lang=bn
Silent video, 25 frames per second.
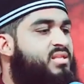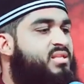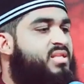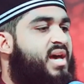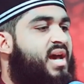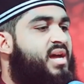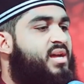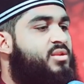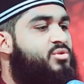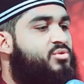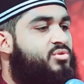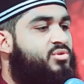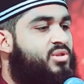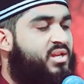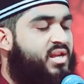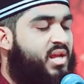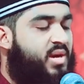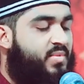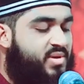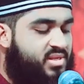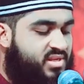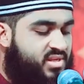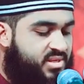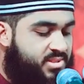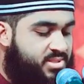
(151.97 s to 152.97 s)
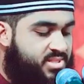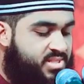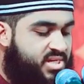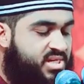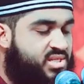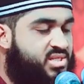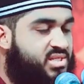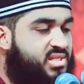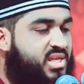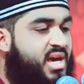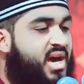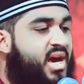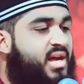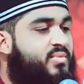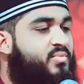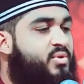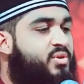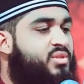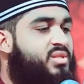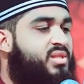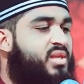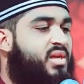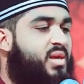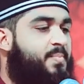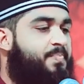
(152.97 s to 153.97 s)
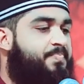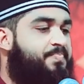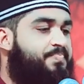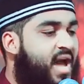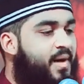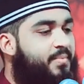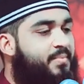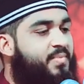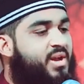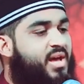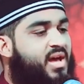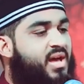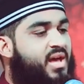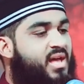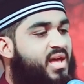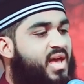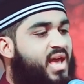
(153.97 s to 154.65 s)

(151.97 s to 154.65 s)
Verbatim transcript: তাহাজ্জুদের নামাজের সেজদার মধ্যে আমরা